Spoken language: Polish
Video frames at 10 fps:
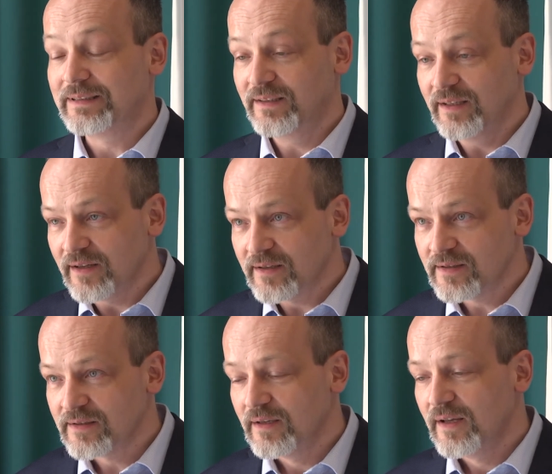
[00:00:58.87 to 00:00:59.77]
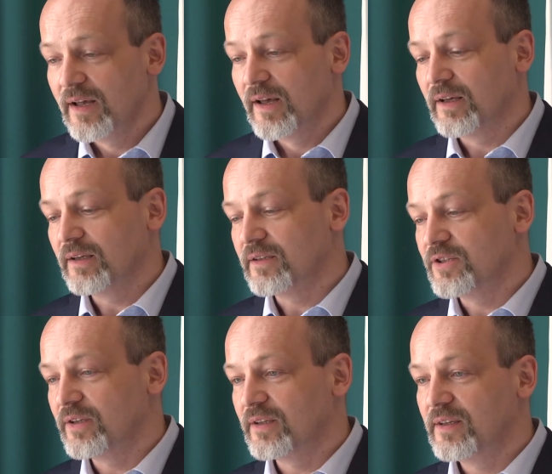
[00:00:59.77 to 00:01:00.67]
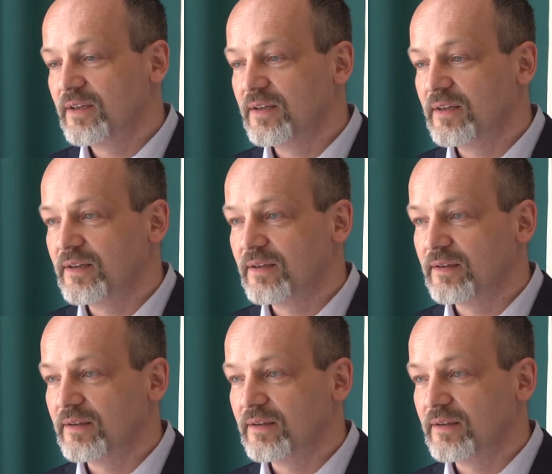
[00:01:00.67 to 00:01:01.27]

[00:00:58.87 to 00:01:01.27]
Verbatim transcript: Teraz e, dzięki